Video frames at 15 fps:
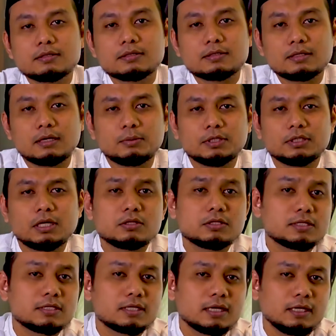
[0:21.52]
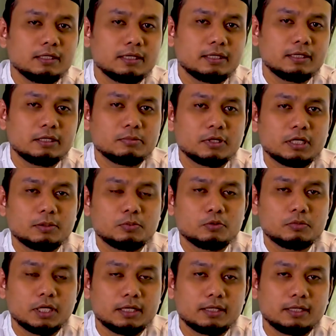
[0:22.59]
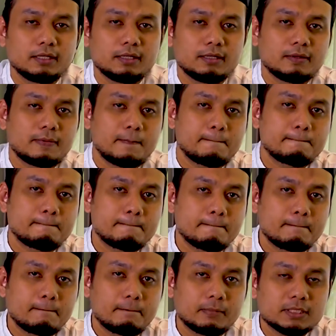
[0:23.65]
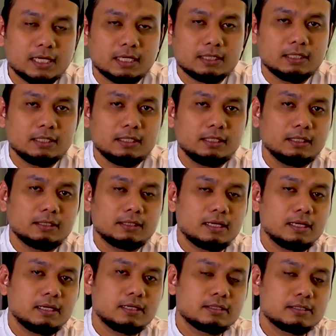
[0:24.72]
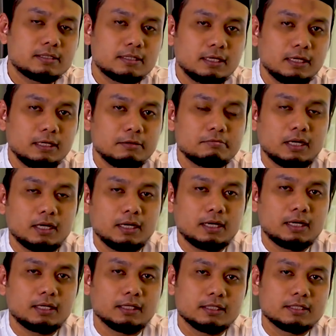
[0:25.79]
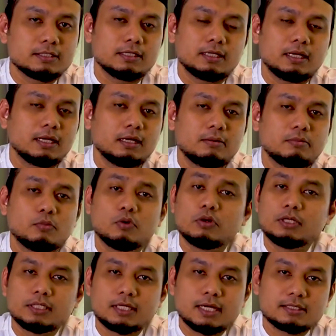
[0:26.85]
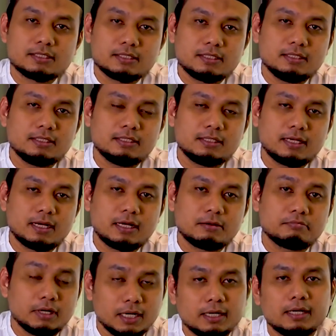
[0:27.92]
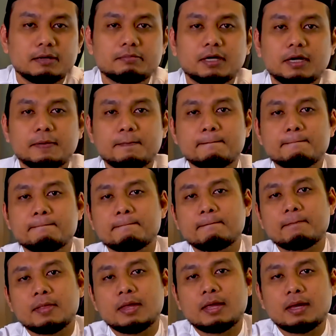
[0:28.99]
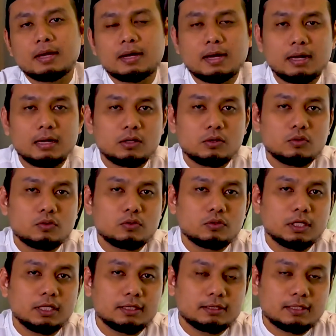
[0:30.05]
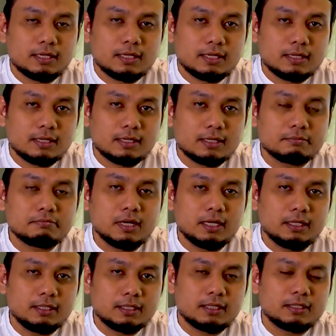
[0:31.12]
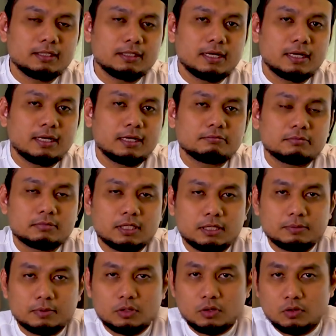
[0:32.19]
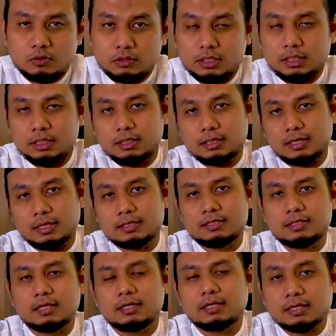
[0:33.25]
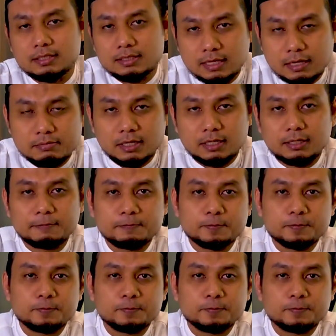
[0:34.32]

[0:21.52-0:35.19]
Sahabat ngaos sekalian dimanapun berada, saat ini kita sering mendengar istilah moderasi di dalam beragama. Kalau kita kembalikan di dalam terminologi kajian keislaman,